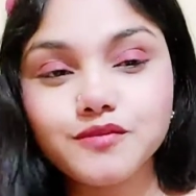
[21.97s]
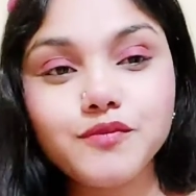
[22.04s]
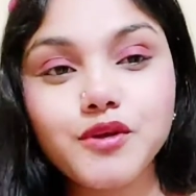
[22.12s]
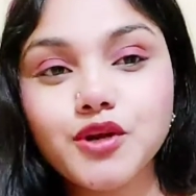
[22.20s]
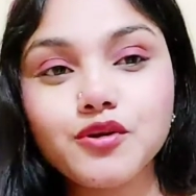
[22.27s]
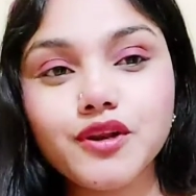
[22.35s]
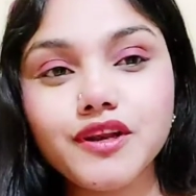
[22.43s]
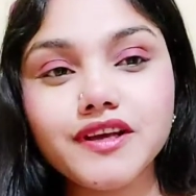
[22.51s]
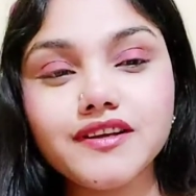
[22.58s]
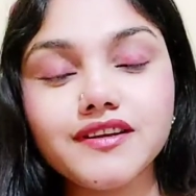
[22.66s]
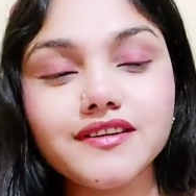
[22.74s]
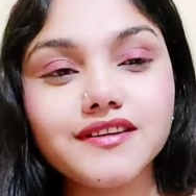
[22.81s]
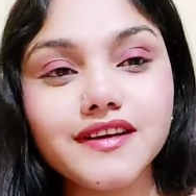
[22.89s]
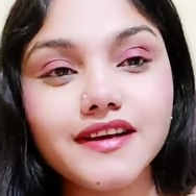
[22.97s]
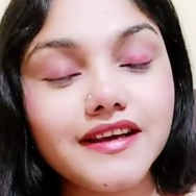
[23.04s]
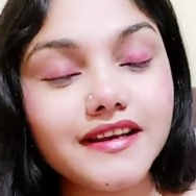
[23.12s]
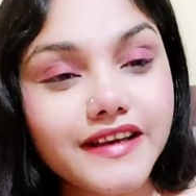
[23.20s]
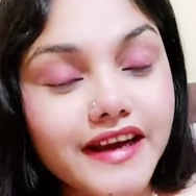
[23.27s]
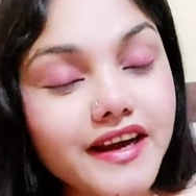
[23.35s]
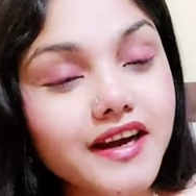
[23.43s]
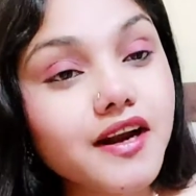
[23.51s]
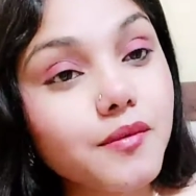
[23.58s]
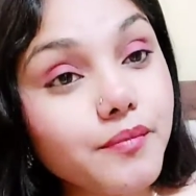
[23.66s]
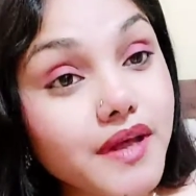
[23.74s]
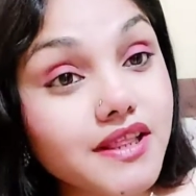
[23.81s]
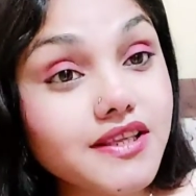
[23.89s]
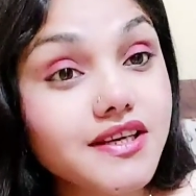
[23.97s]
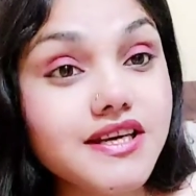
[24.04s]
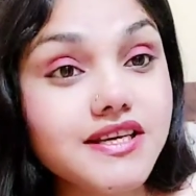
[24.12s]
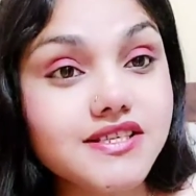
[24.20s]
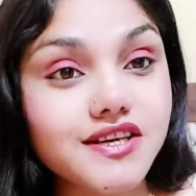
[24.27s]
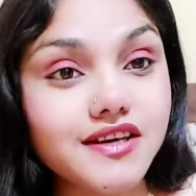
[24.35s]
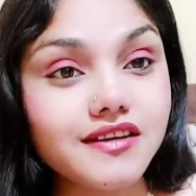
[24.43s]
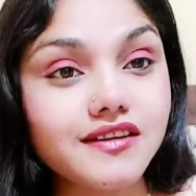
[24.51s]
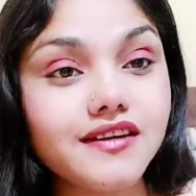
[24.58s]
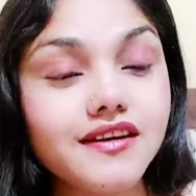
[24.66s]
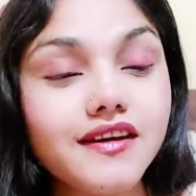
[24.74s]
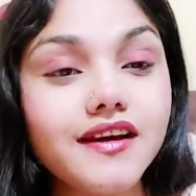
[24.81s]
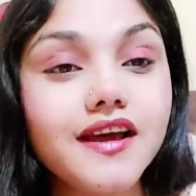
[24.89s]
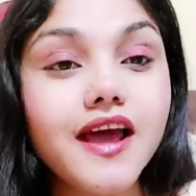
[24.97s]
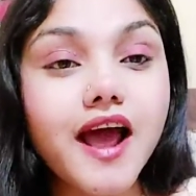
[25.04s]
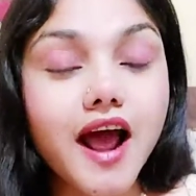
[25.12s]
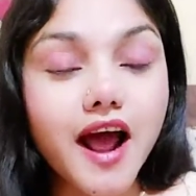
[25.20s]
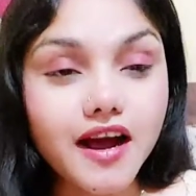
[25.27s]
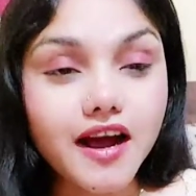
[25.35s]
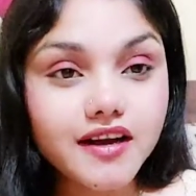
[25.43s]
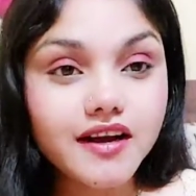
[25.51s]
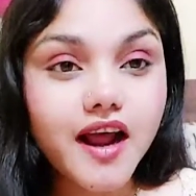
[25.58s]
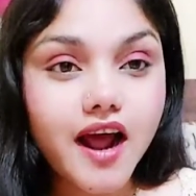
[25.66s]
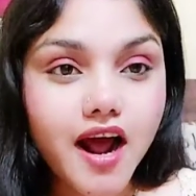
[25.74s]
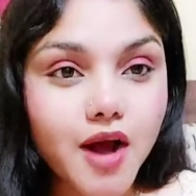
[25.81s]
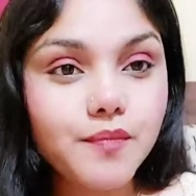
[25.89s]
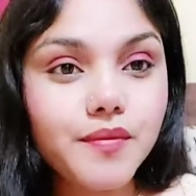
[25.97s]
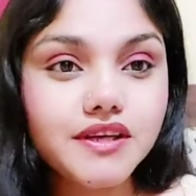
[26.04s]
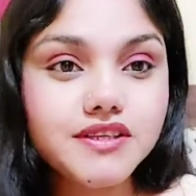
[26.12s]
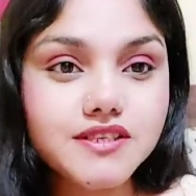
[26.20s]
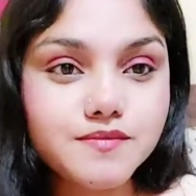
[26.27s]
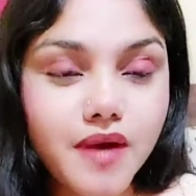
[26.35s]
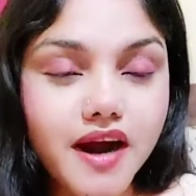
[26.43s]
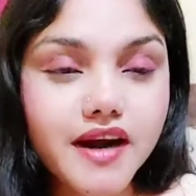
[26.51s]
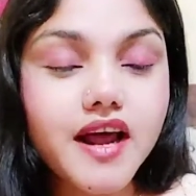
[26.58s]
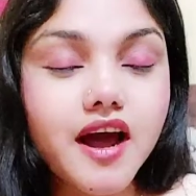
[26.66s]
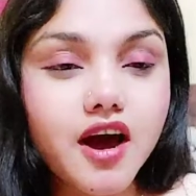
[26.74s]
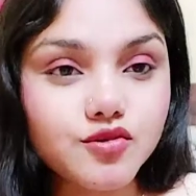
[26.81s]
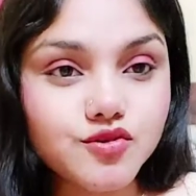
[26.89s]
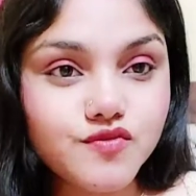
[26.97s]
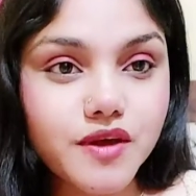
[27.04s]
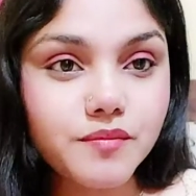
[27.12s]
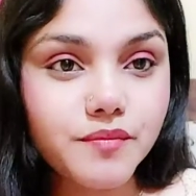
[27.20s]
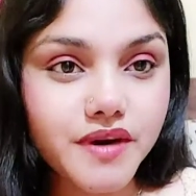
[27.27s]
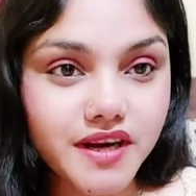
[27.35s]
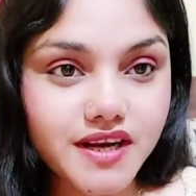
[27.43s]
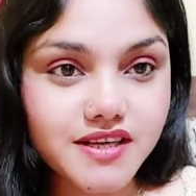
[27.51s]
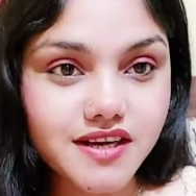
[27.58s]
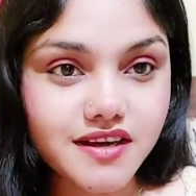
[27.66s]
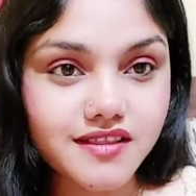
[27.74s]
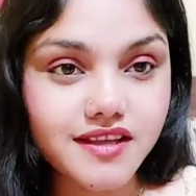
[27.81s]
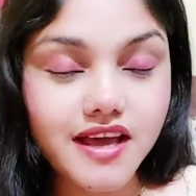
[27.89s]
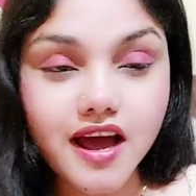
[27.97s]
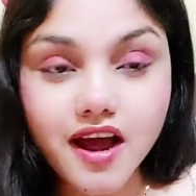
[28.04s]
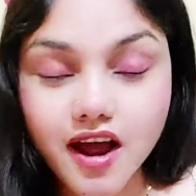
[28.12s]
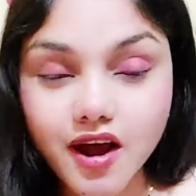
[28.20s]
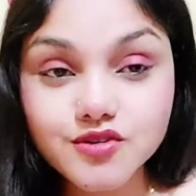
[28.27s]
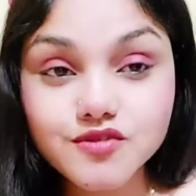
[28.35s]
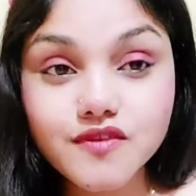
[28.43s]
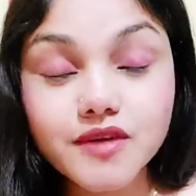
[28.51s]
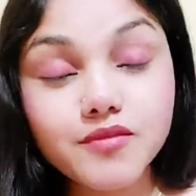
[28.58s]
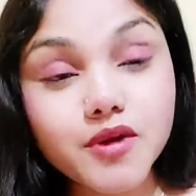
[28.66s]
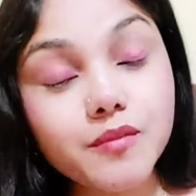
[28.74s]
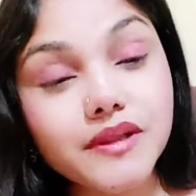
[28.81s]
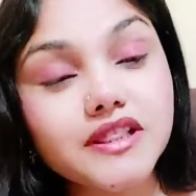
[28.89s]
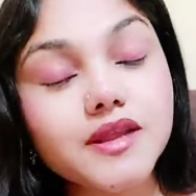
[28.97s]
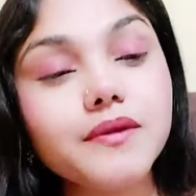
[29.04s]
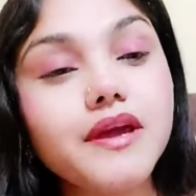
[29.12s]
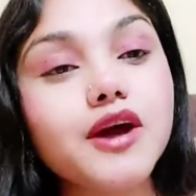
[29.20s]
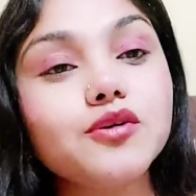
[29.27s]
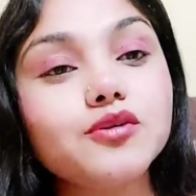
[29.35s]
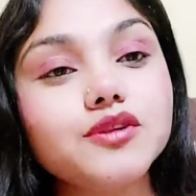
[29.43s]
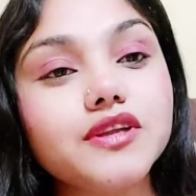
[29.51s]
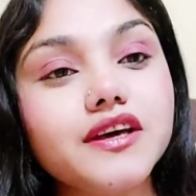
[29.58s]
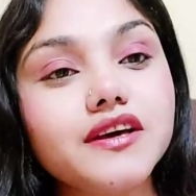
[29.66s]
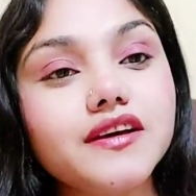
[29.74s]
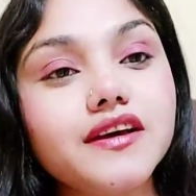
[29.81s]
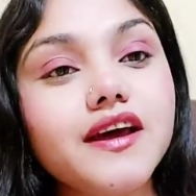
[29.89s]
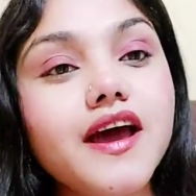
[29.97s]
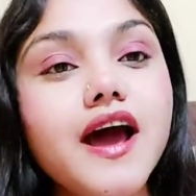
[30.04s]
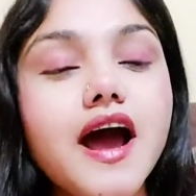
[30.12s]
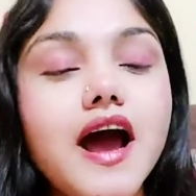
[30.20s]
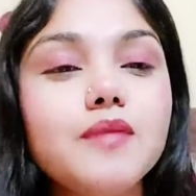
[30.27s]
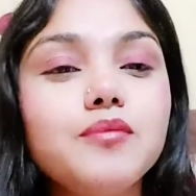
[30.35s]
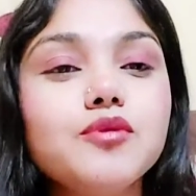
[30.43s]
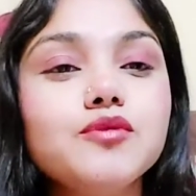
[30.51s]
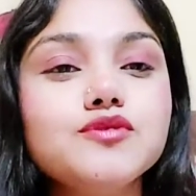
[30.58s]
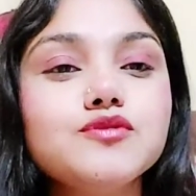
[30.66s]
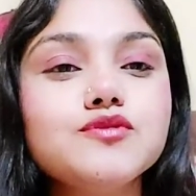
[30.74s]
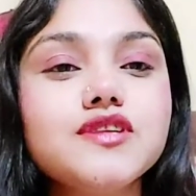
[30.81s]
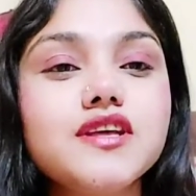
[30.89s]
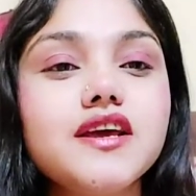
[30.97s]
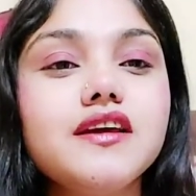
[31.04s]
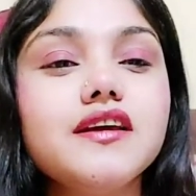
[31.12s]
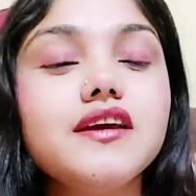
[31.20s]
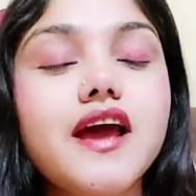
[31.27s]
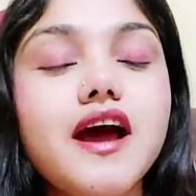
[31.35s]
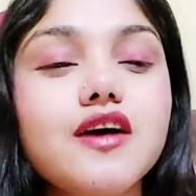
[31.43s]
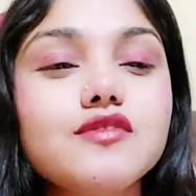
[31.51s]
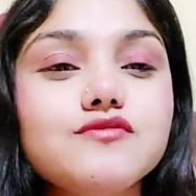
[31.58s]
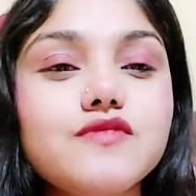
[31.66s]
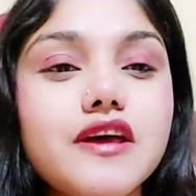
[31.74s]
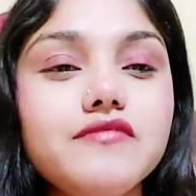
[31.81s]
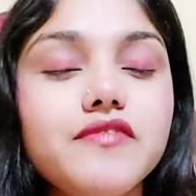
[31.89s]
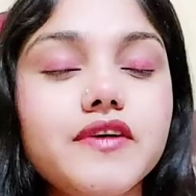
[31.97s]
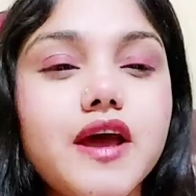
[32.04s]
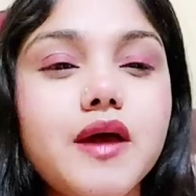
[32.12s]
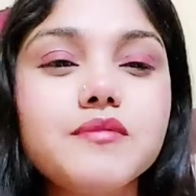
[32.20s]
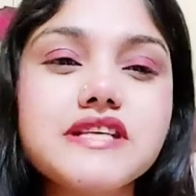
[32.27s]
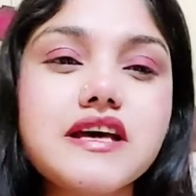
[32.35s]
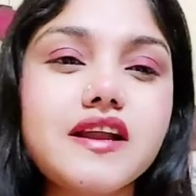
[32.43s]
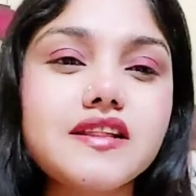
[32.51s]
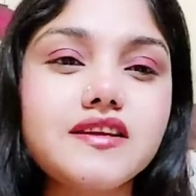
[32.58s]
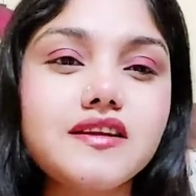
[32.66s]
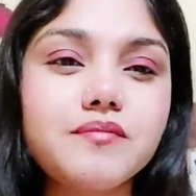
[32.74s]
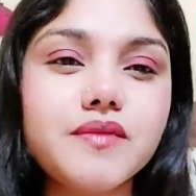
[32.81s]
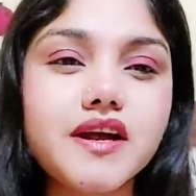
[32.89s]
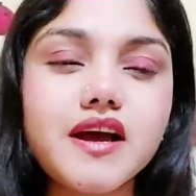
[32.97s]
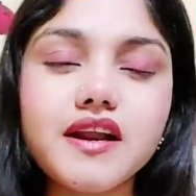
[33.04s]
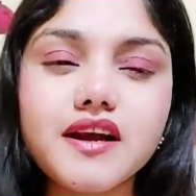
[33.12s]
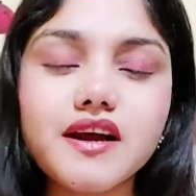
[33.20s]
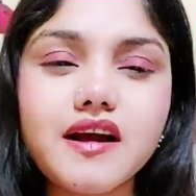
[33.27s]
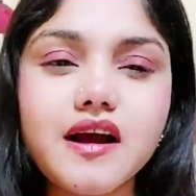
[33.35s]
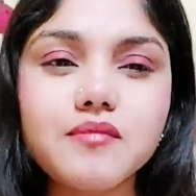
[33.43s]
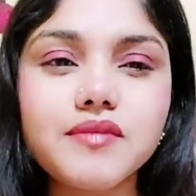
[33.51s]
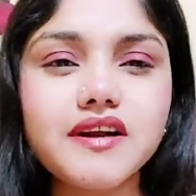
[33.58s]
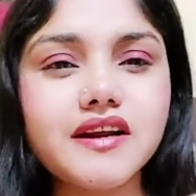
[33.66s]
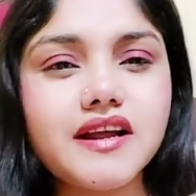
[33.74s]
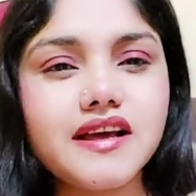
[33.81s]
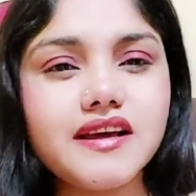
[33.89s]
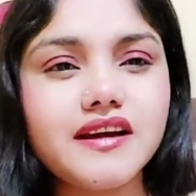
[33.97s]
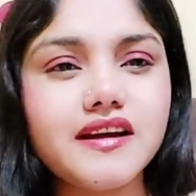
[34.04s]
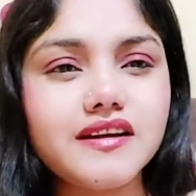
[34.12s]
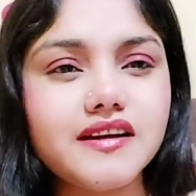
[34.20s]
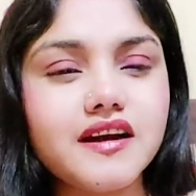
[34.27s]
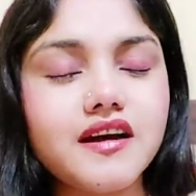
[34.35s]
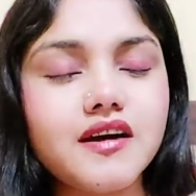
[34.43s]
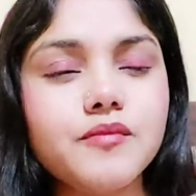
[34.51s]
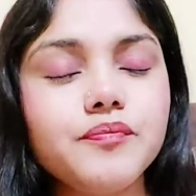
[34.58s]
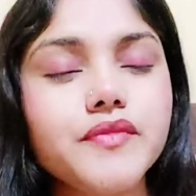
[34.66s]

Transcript: बिल्कुल नहीं ये करना बंद कीजिए अगर आप एक स्मार्ट हाउसवाइफ बनना चाहती हैं हाउसवाइफ का मतलब क्या होता है आप लोग सोचते हैं कि हाउसवाइफ हैं हमें सारा दिन अपना घर का काम करना है घर का